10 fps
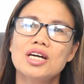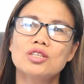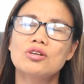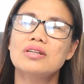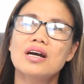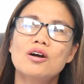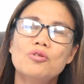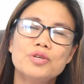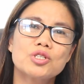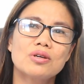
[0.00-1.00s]
ganito,
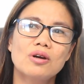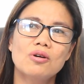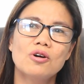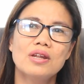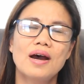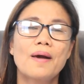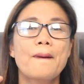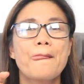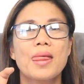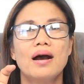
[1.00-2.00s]
nakakomission ako ng
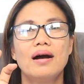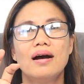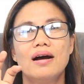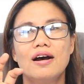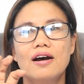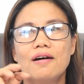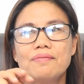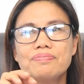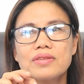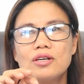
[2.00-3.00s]

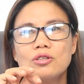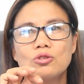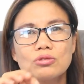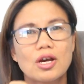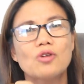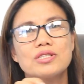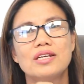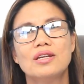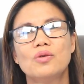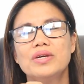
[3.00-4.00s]
uh, ah,
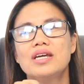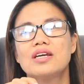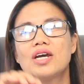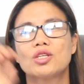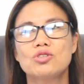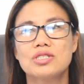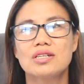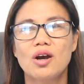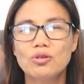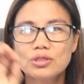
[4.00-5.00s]
2,000 a week, eto yung
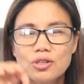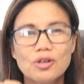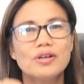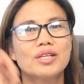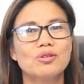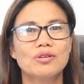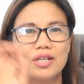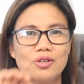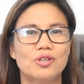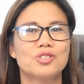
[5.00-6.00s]
sinahod ko, eto,
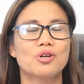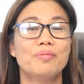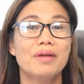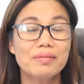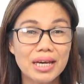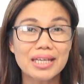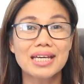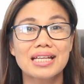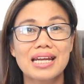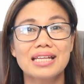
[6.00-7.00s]
ganun. So,
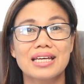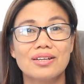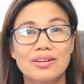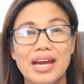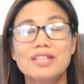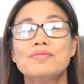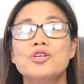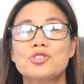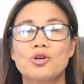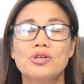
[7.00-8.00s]
nakikita natin, alright?
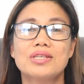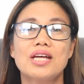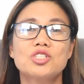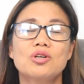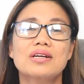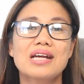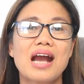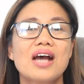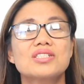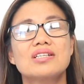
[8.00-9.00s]
So, that's your
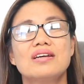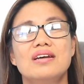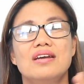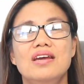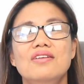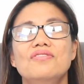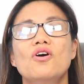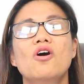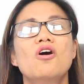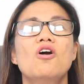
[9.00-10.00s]
cash
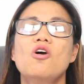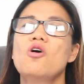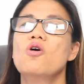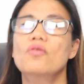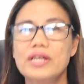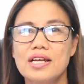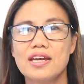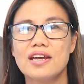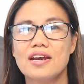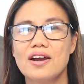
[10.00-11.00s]
inflow
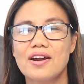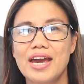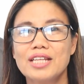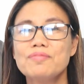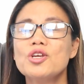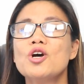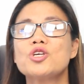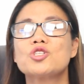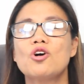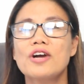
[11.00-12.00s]
weekly. Alright?
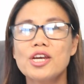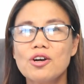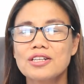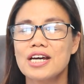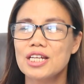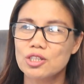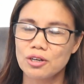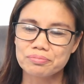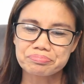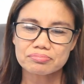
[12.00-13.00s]
So, ngayon,
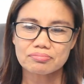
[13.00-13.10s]
ganito.